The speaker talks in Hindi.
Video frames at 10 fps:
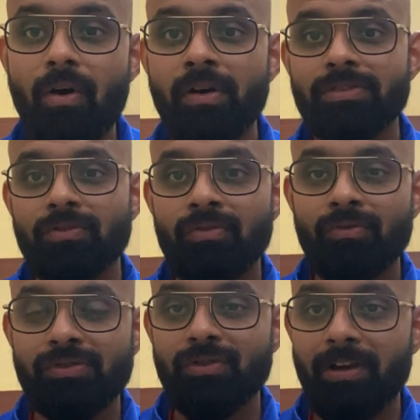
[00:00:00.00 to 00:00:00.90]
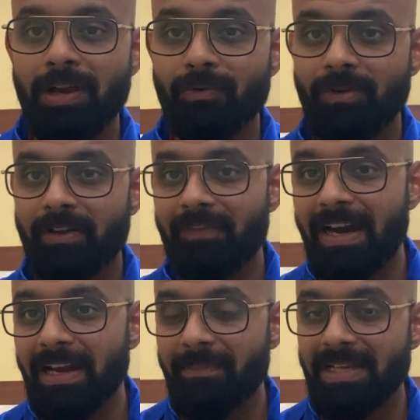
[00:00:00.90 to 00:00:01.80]
और जो उस दौरान उन्होंने
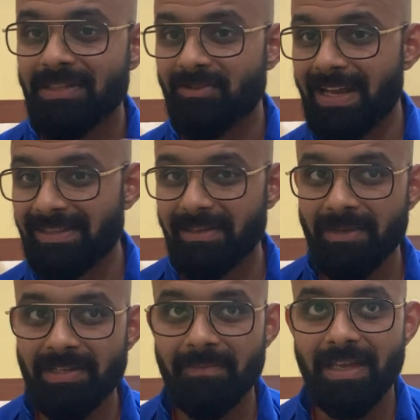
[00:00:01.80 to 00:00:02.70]
फ्रेंडली मैचेस और एग्जीबिशन